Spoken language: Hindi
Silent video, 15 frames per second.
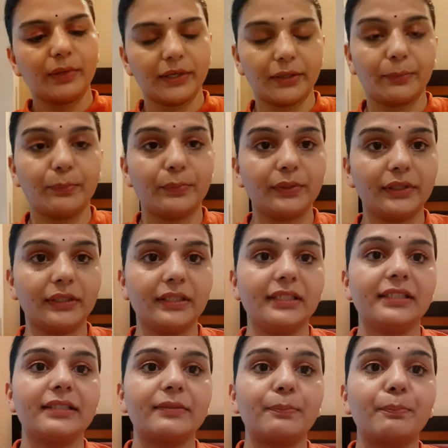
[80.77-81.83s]

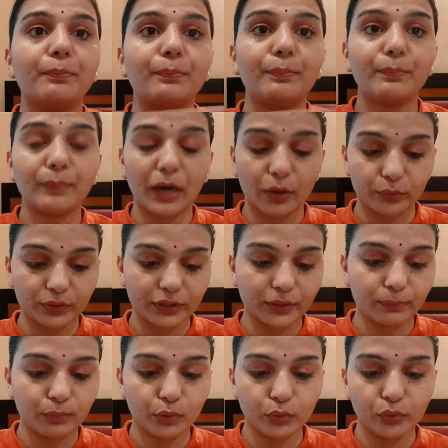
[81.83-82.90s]
पर्पल्स
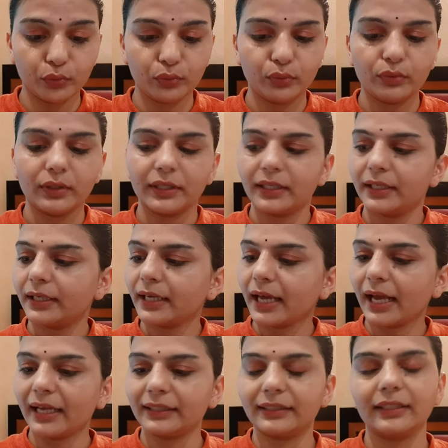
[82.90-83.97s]
पाउडर ब्लू
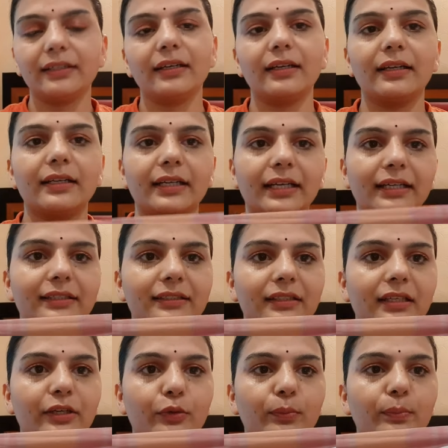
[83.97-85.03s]
ऐसे कलर है
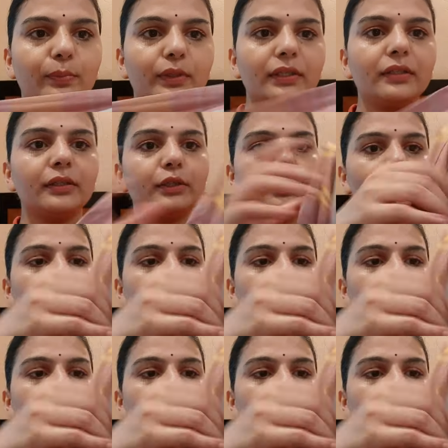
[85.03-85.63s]
इसके ऊपर